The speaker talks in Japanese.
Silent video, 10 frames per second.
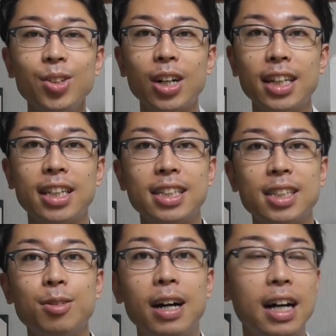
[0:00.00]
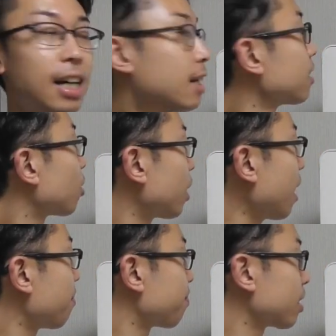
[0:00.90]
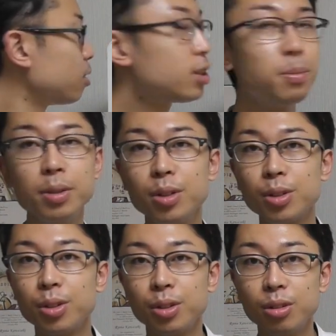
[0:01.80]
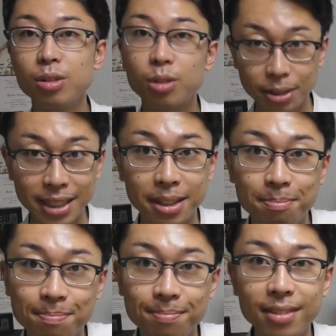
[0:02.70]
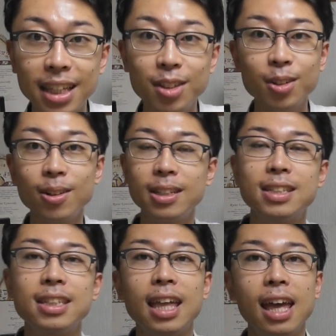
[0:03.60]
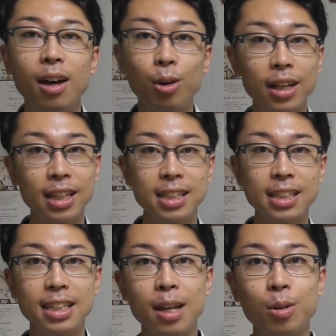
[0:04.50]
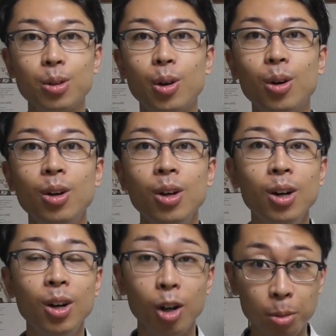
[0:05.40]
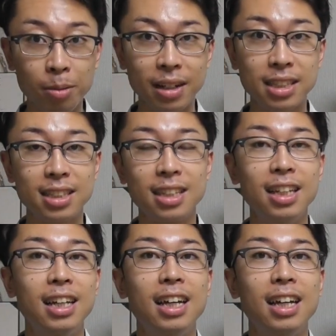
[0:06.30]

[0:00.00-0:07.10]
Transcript: のお話は、これ、うつ病という誤診っていうところについてお話ししていこうと思います。